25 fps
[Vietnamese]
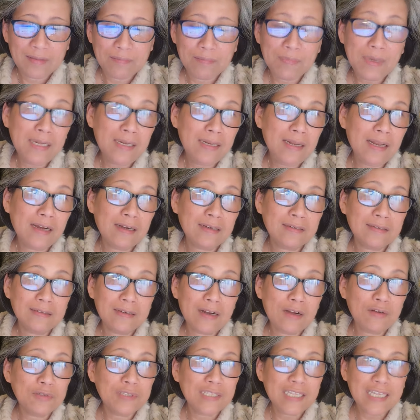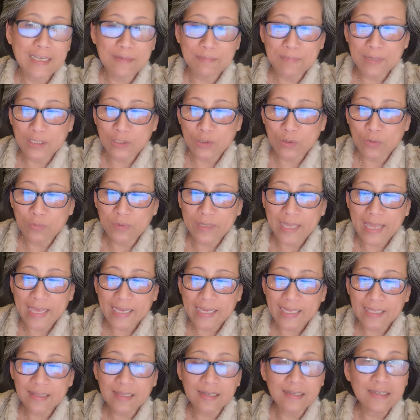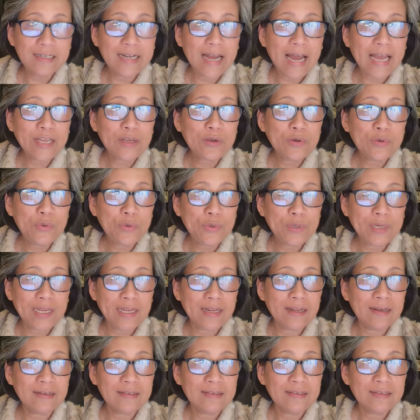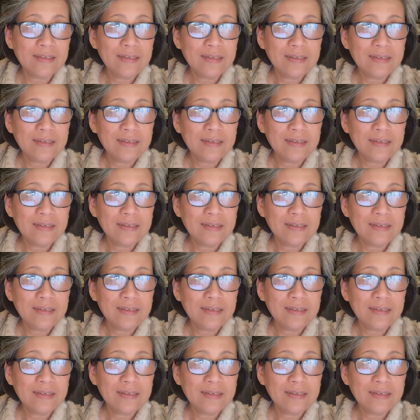mình là đầu tiên mình cũng nghe cái từ gái cua này đó